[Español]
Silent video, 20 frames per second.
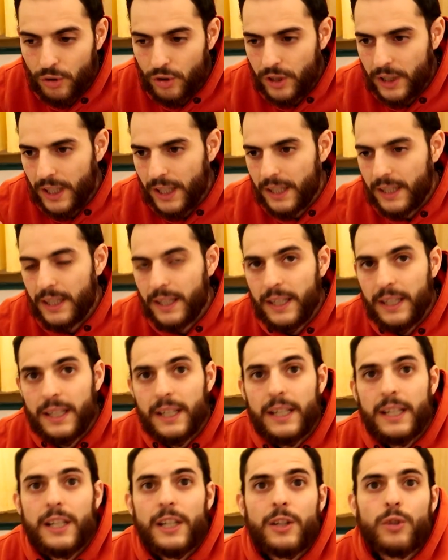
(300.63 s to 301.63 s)
Considerar que
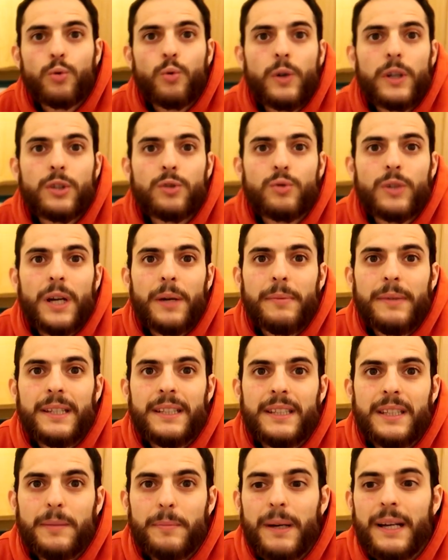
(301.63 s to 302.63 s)
tú eres una
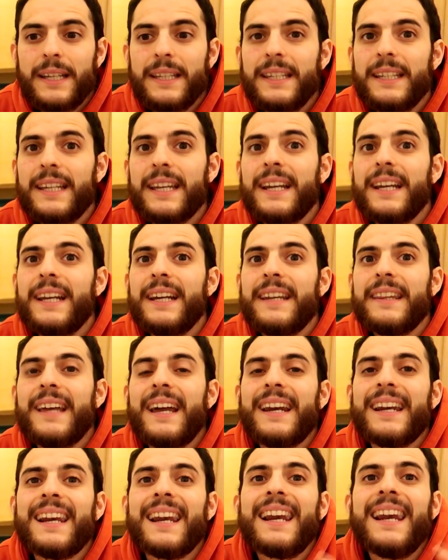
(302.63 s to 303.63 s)
víctima y querer
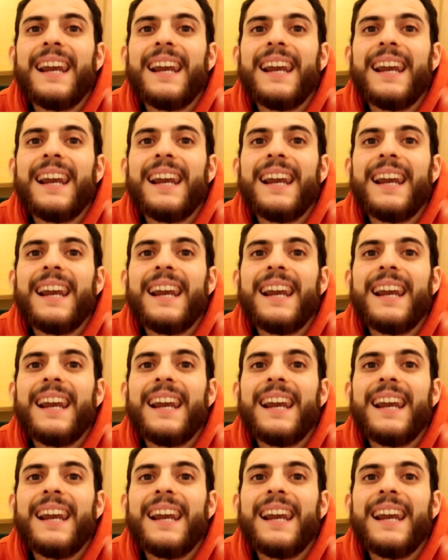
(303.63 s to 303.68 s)
dar